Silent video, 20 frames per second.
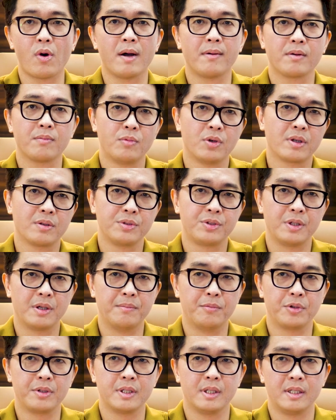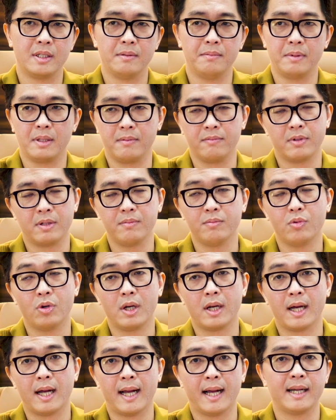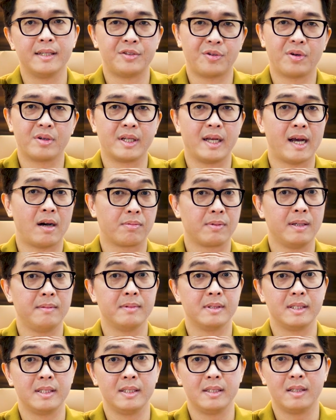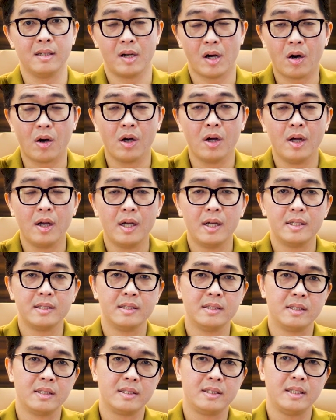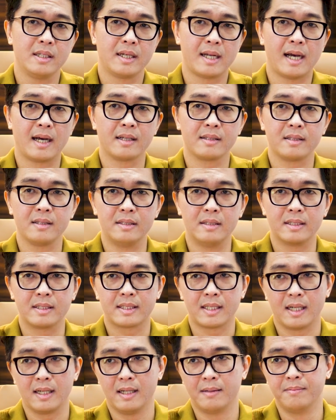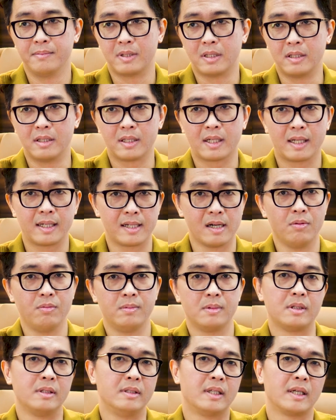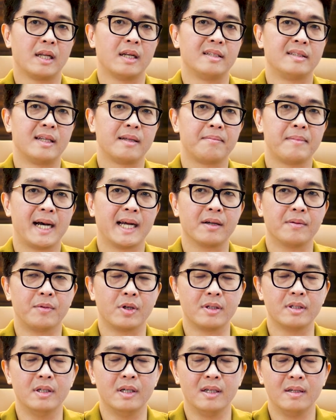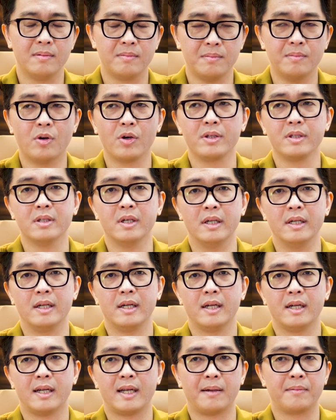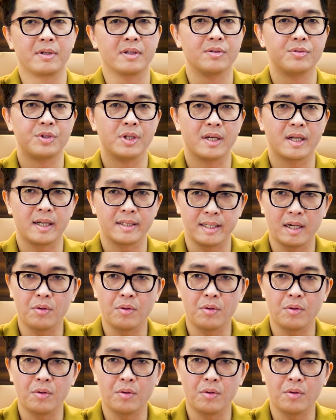qua mỗi câu chuyện mỗi người thì mình vẫn muốn là à, Chúa có thể học thêm được gì từ họ từ những chiến thắng từ những sai lầm từ những thành công từ những cái lần thất bại của mọi người mỗi người là một câu chuyện khác